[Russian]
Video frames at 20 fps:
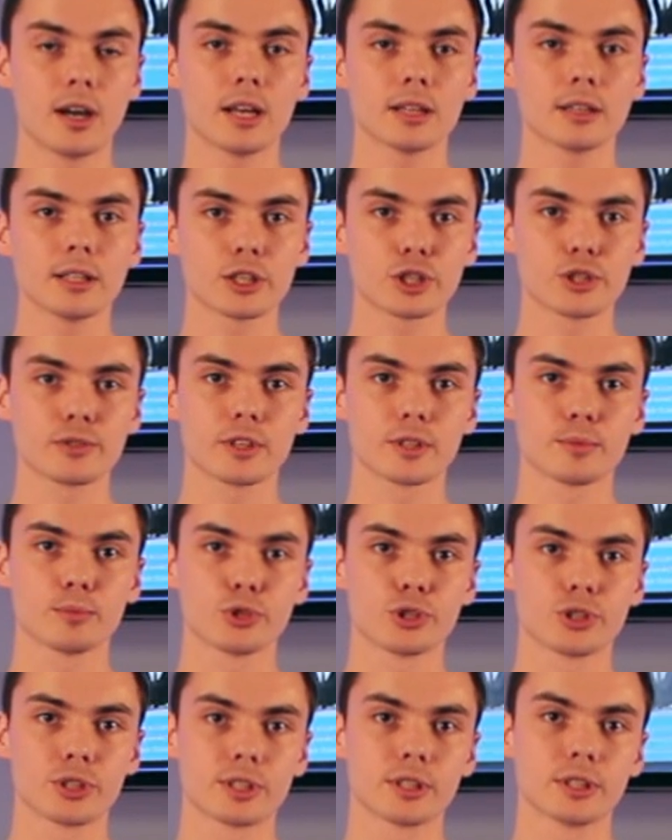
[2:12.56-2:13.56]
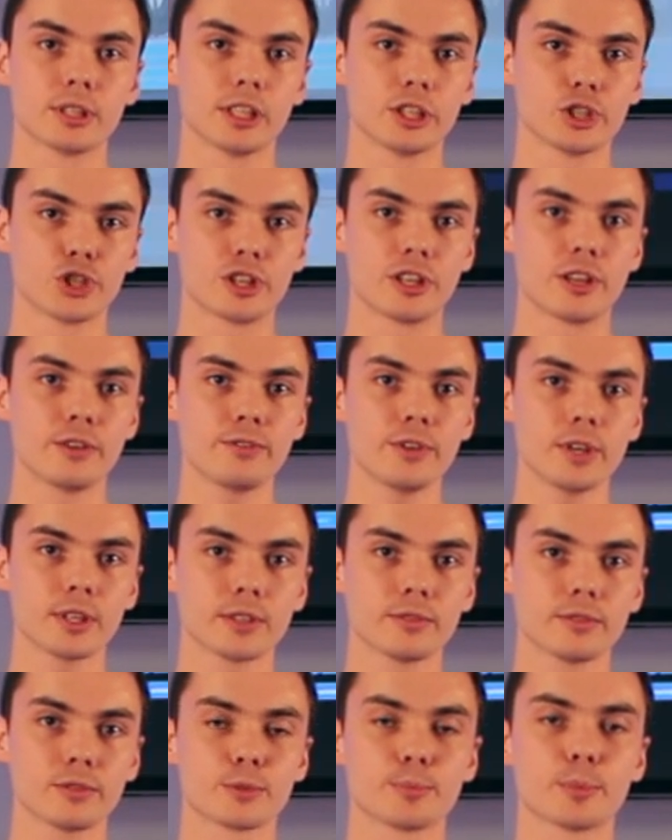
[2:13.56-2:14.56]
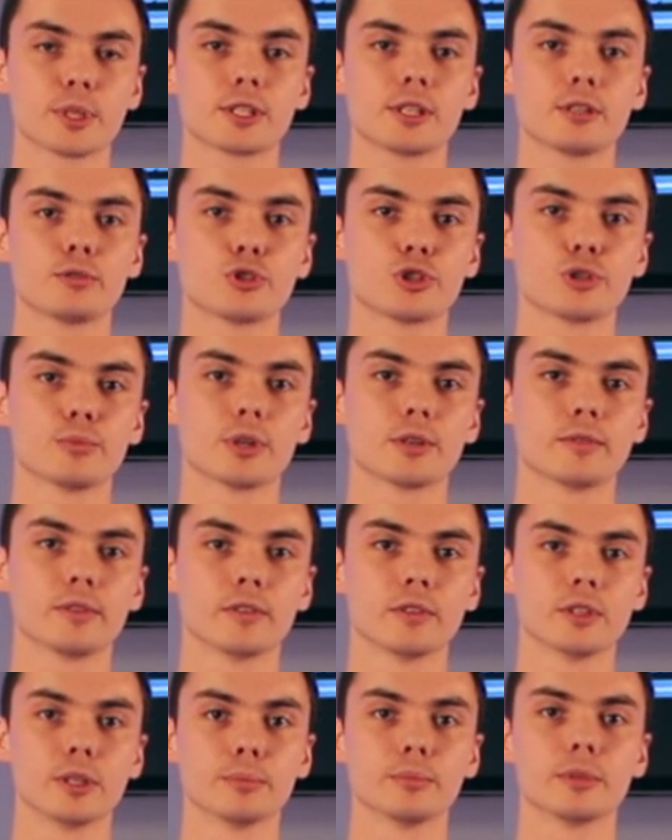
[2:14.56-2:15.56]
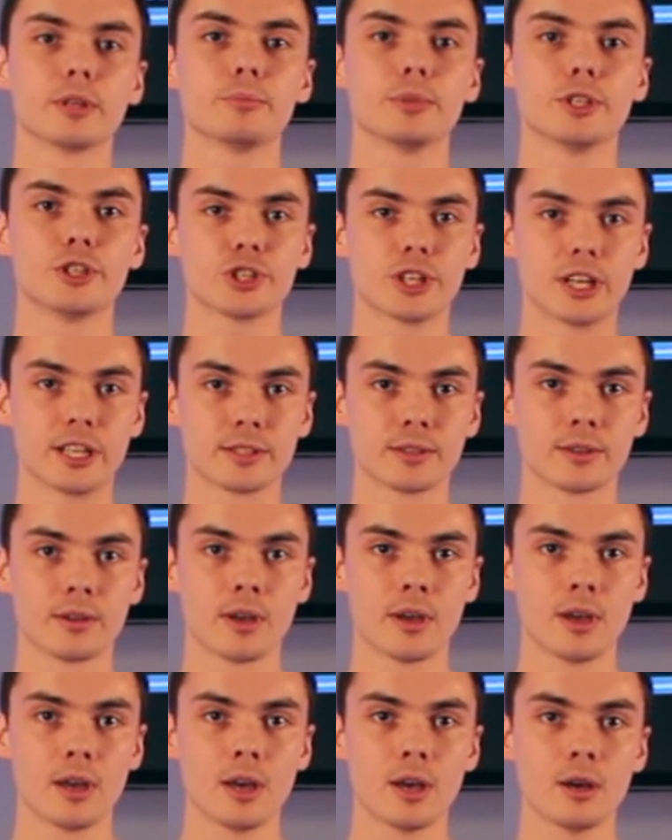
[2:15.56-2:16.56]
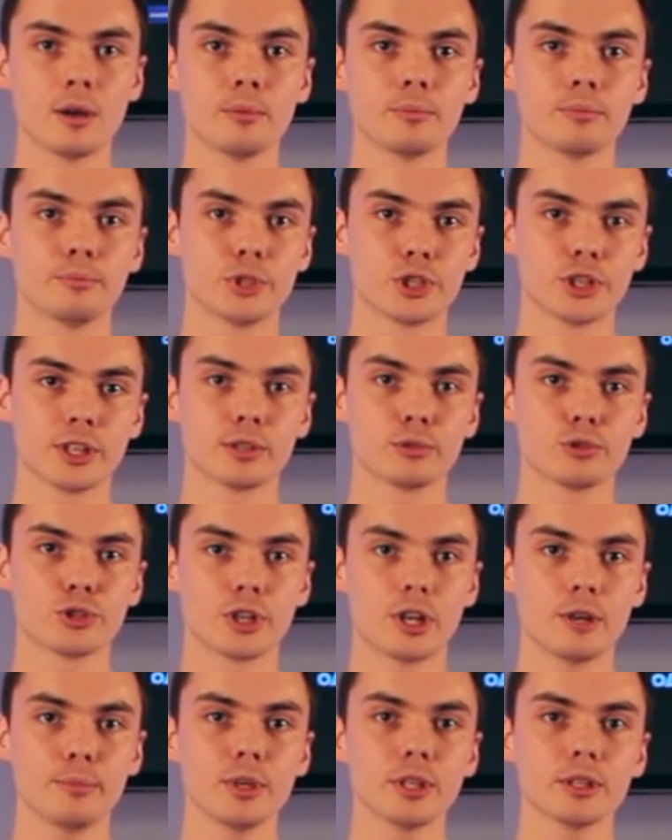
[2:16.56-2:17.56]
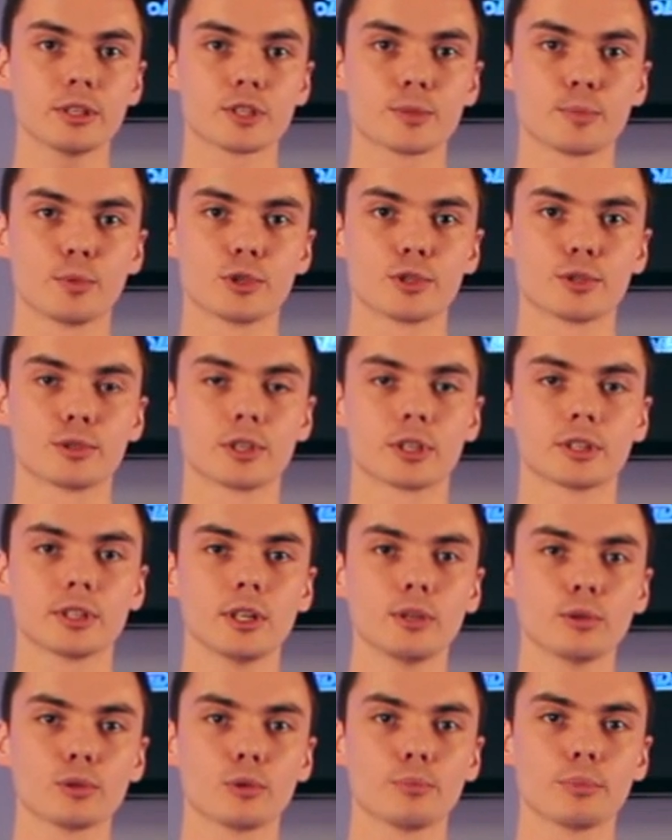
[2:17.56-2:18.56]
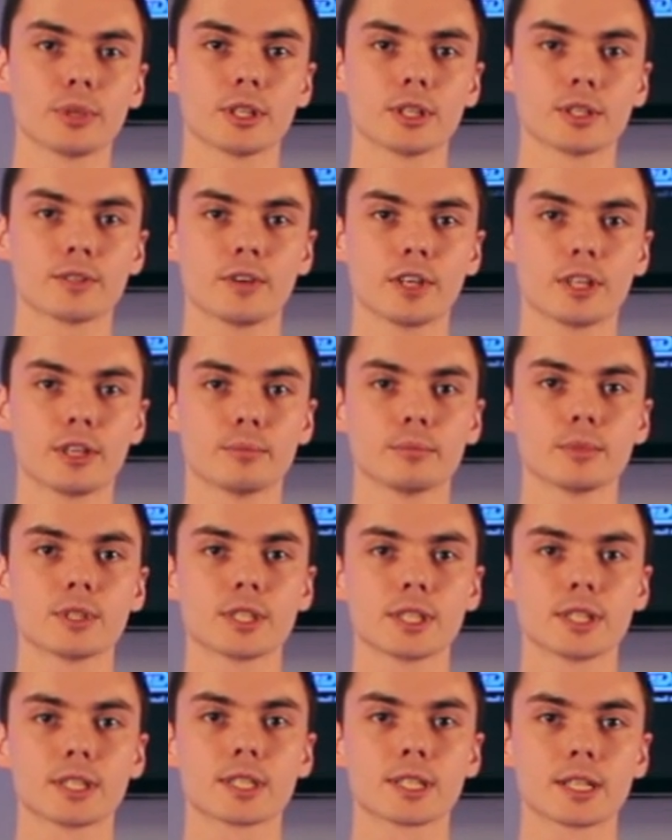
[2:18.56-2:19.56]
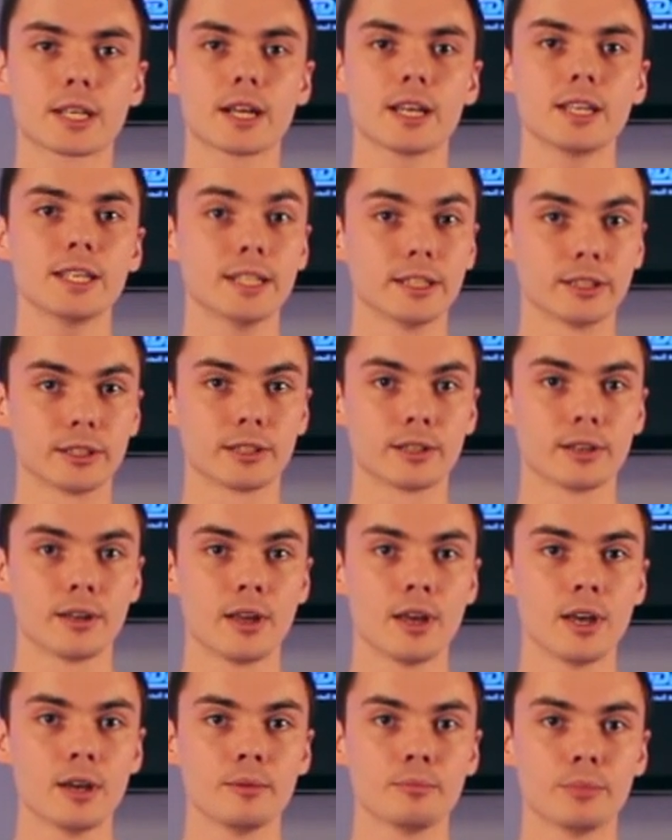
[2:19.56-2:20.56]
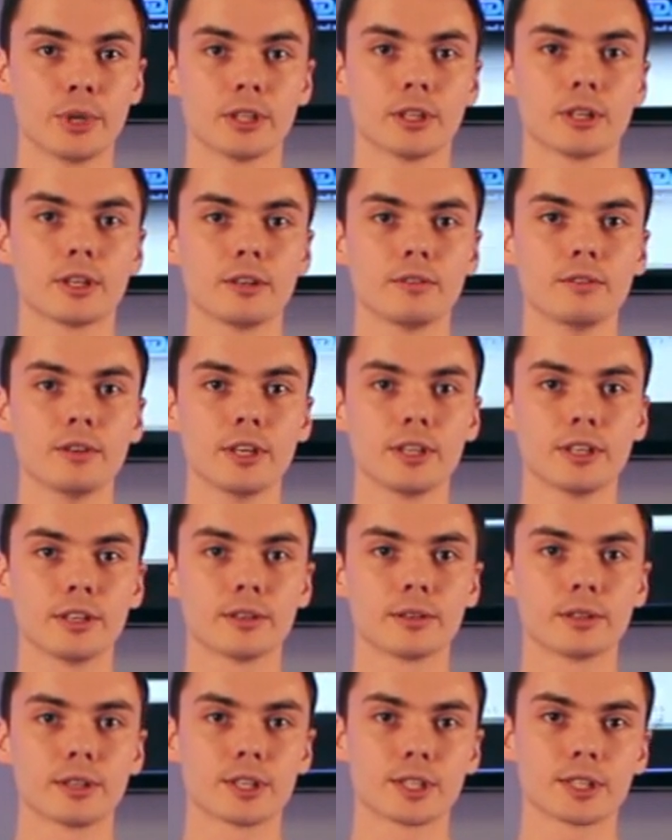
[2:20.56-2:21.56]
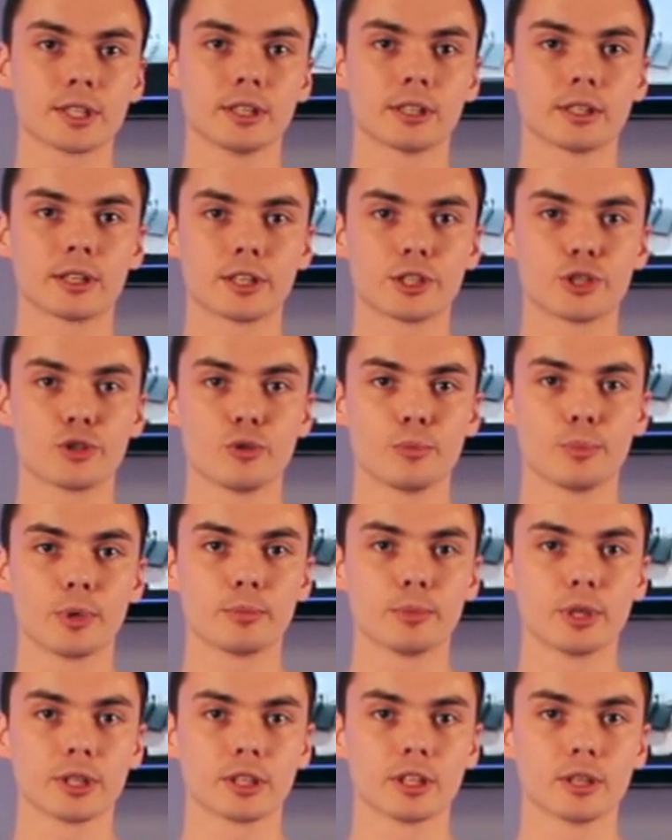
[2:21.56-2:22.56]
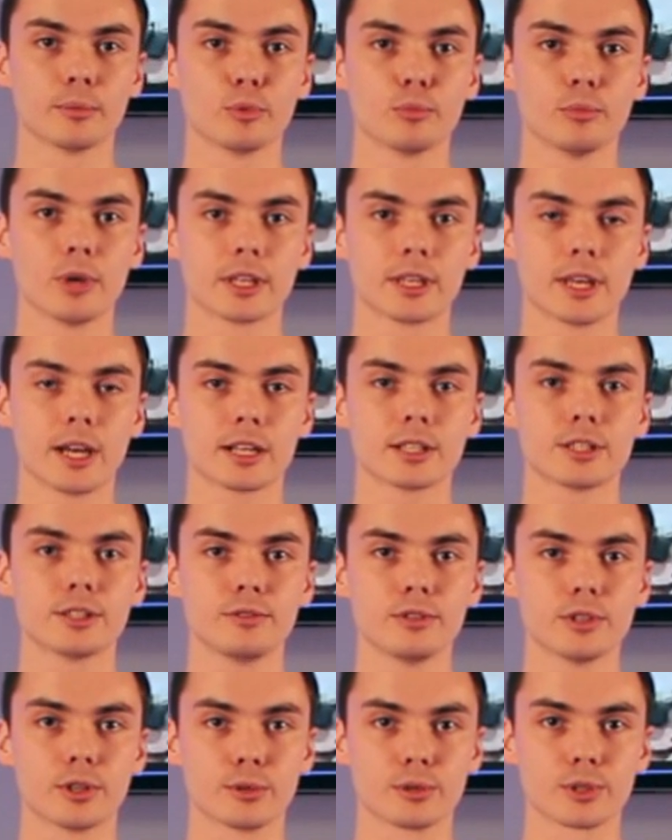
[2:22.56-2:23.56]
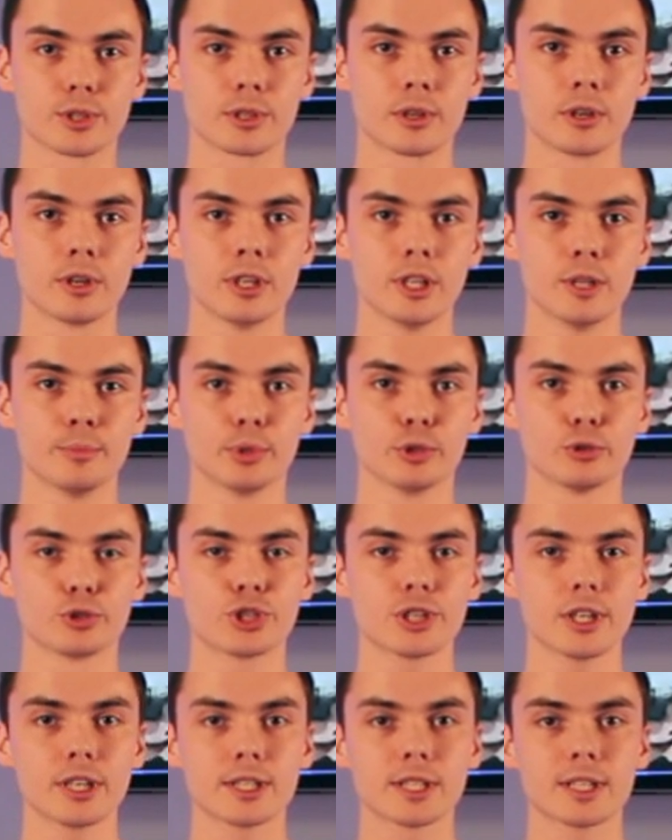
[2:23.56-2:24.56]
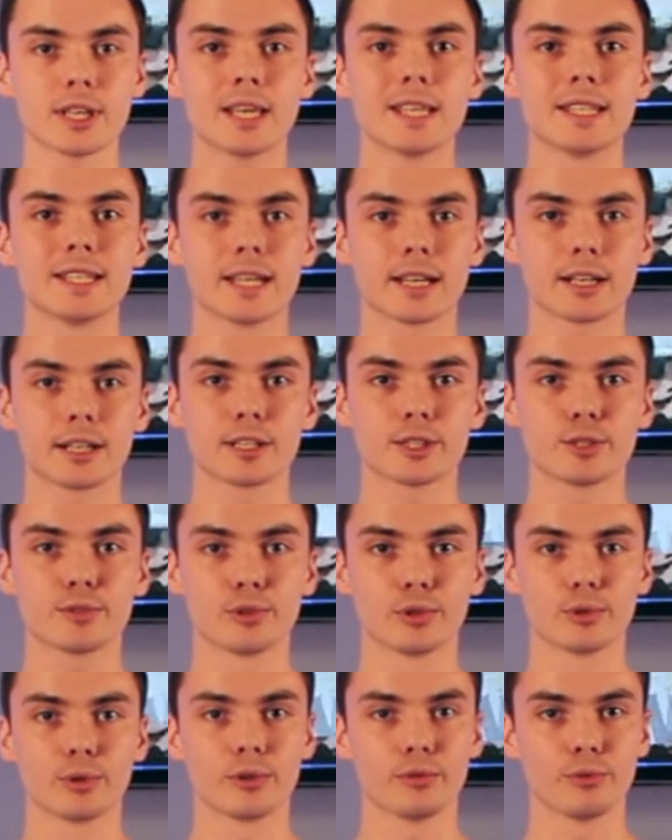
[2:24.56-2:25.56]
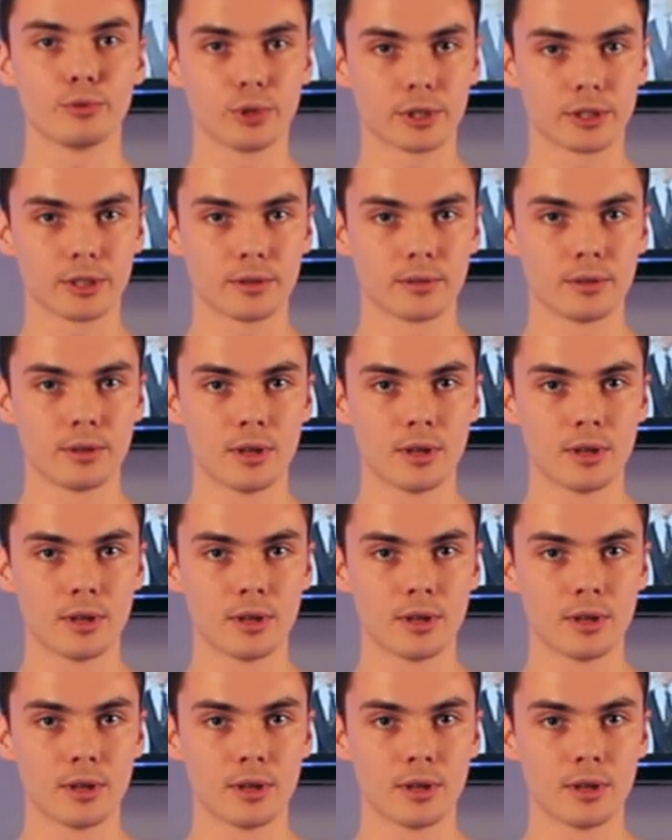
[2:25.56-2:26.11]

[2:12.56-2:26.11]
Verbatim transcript: а также возможность наложения эффектов с последующим их выводом на печать. Печатающий элемент использует технологию под названием Zinc Zero Ink. При нагревании кристалл красящего пигмента на бумаге активируется и получается яркое цветное фото.